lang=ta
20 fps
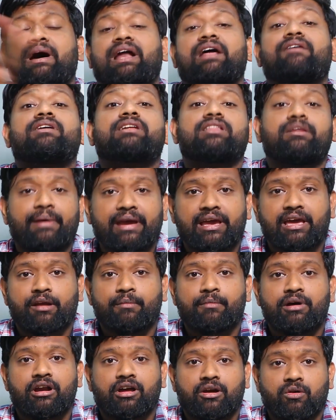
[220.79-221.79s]
பரவுறது
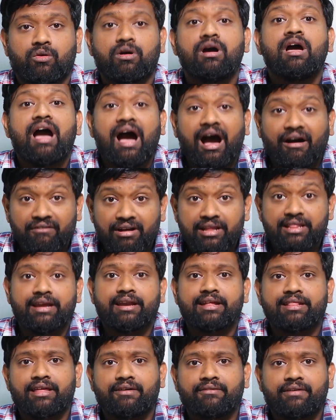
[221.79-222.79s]
பயங்கரமாக இருக்கும்
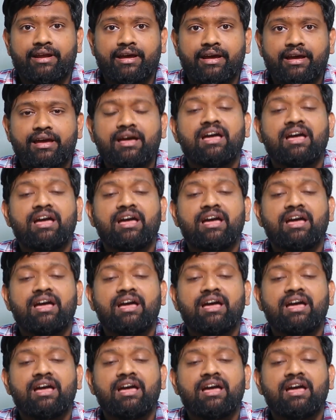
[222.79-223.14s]
அவ்வளோதானே தவிர